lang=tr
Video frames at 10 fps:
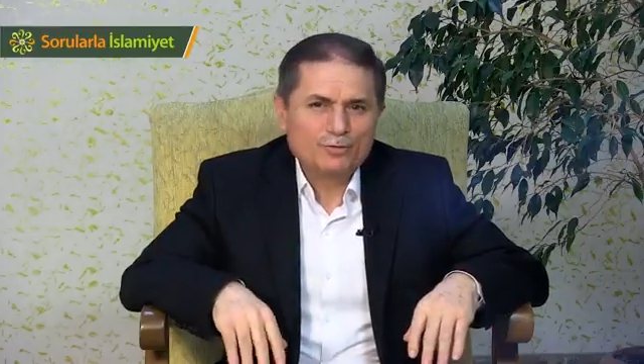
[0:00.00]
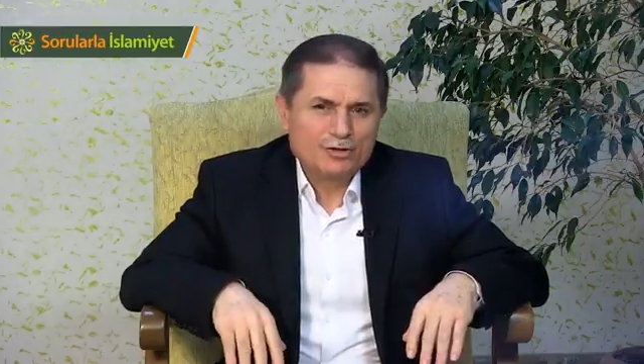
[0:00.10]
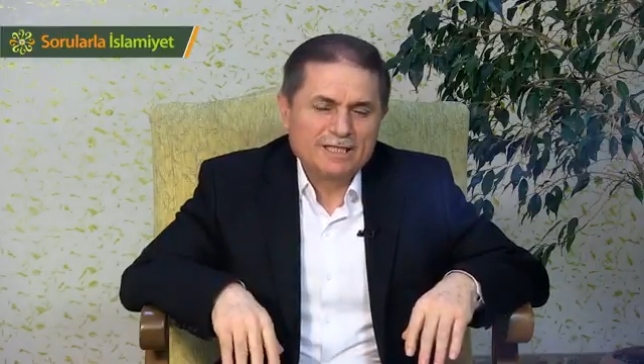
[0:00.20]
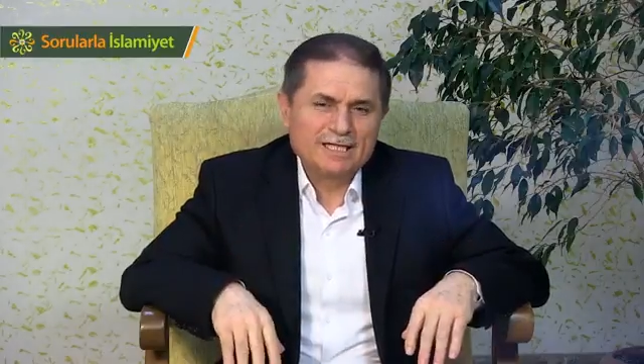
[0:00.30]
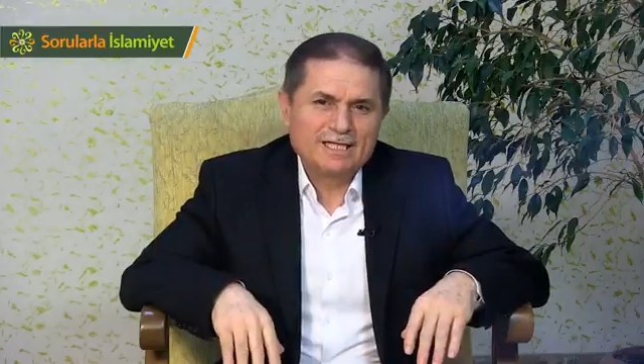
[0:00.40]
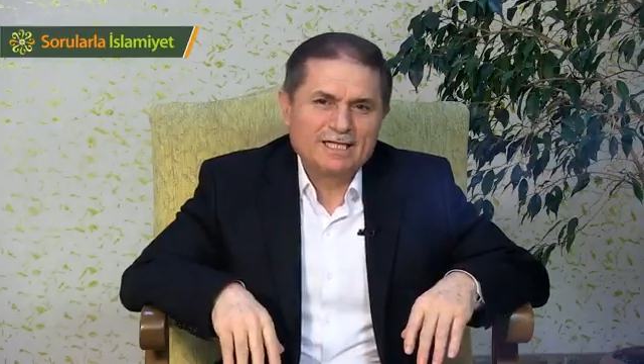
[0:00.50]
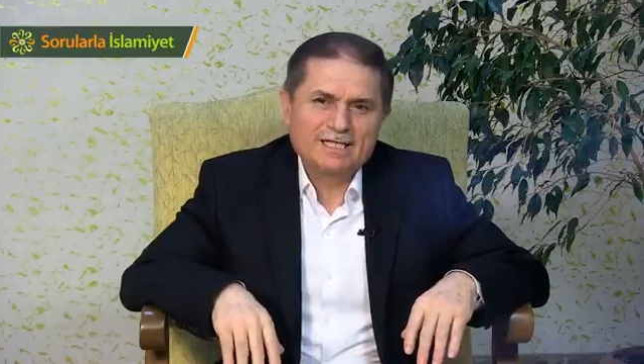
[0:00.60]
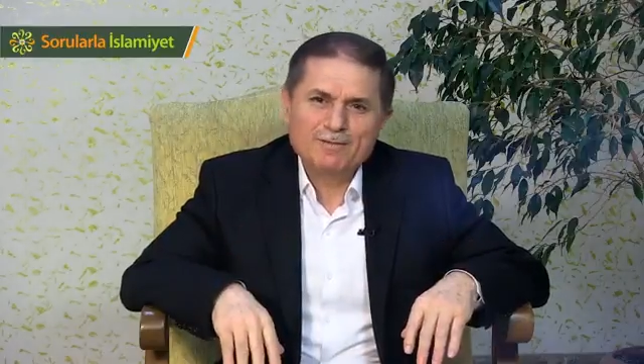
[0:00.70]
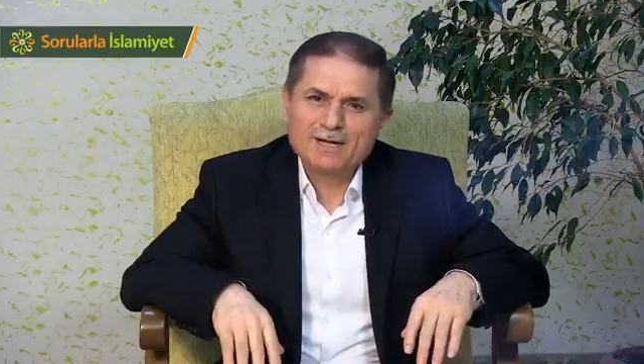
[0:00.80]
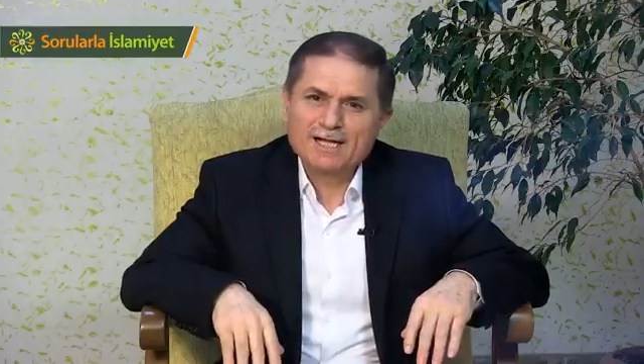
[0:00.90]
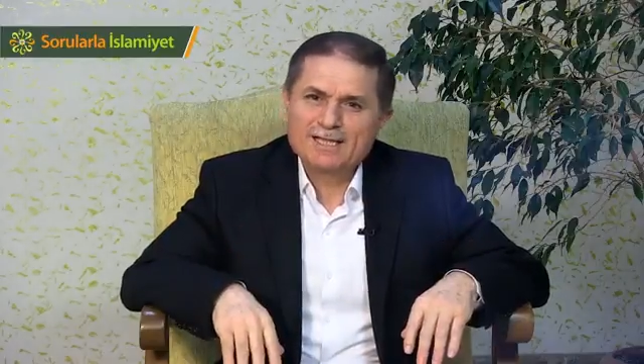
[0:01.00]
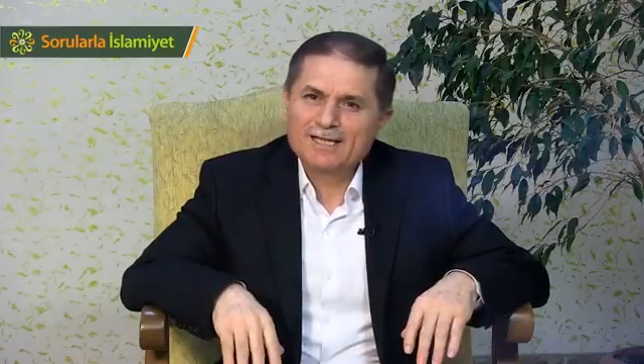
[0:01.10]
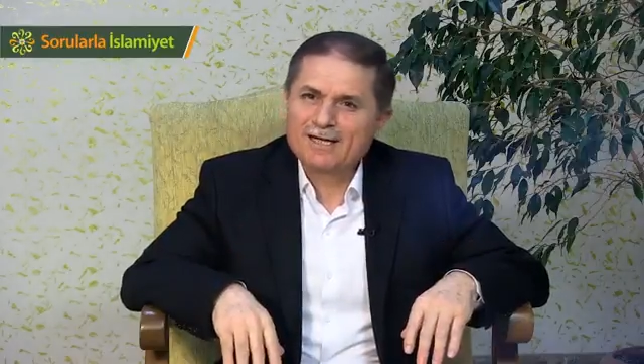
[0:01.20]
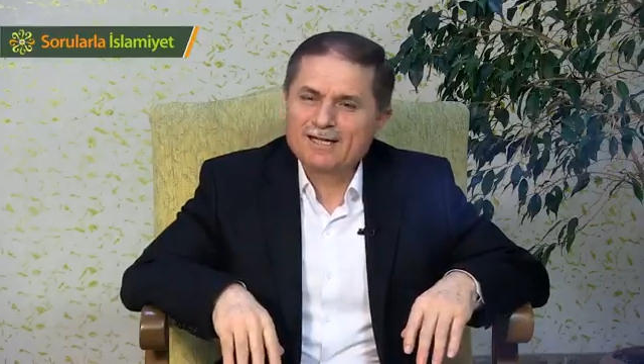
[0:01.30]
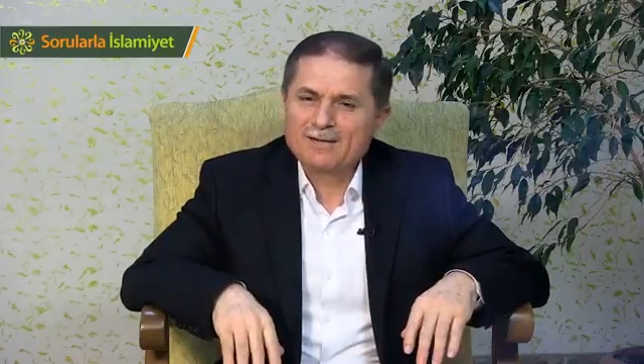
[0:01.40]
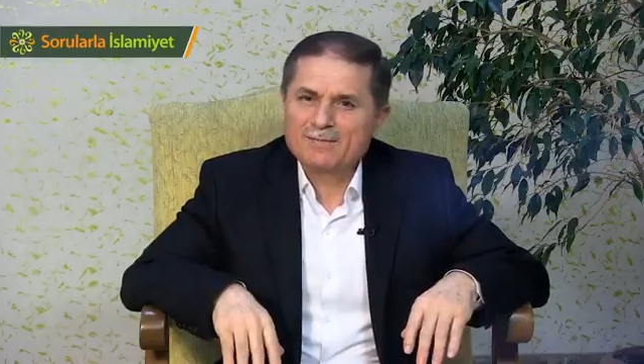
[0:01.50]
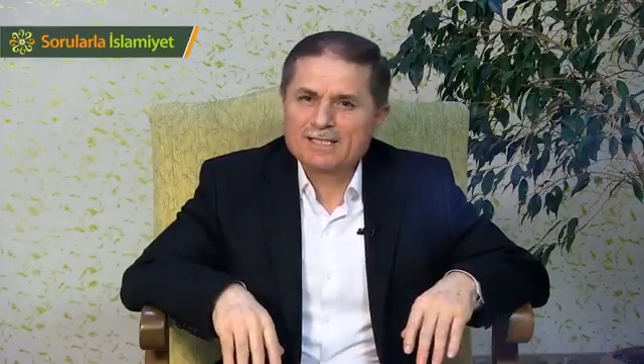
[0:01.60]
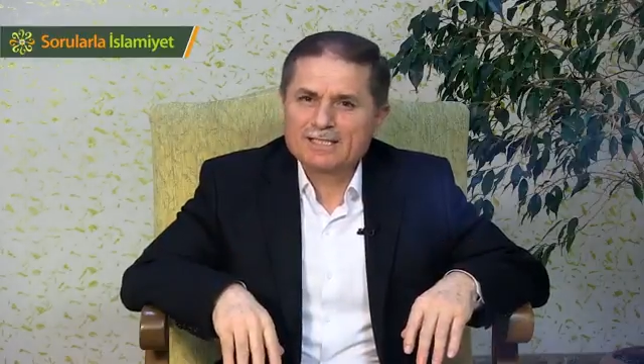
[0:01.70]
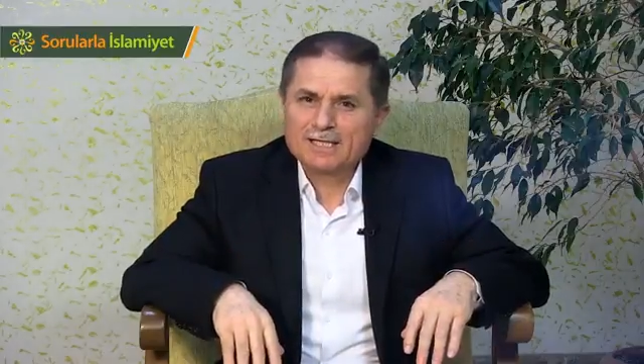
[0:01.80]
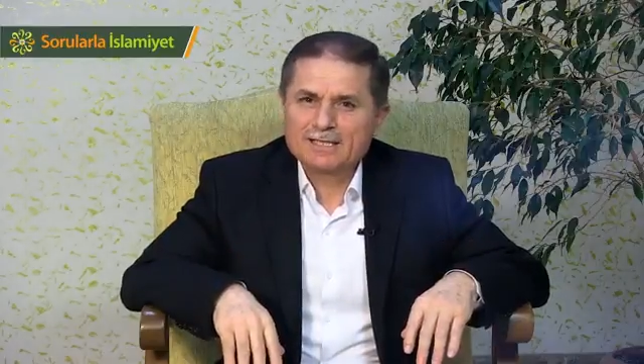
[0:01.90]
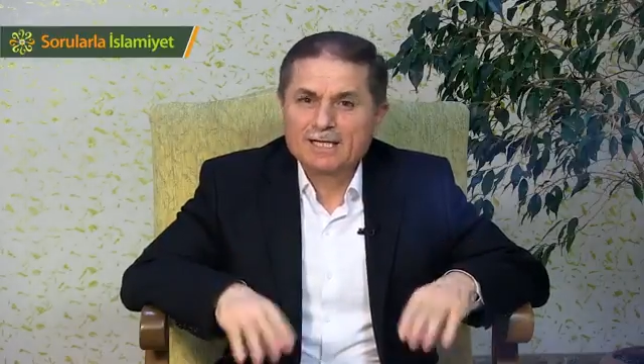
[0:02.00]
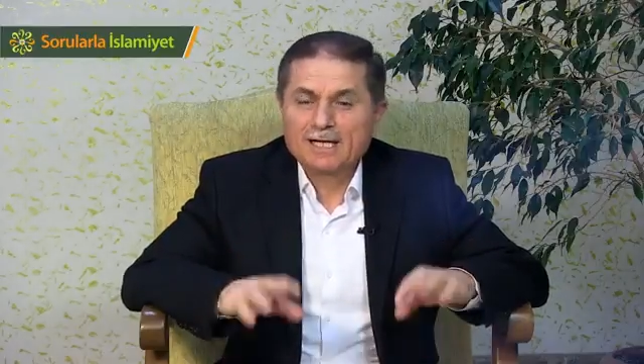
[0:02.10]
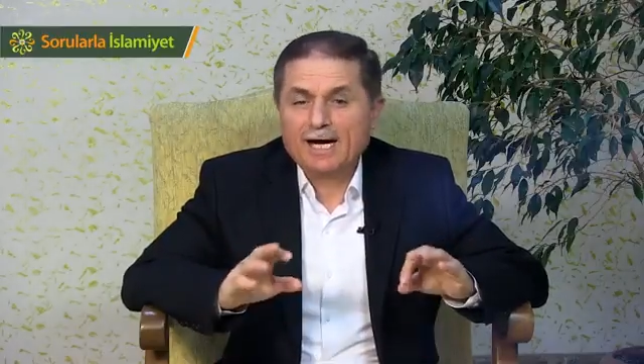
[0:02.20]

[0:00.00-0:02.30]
bu şekilde cemaatle kılamazlar.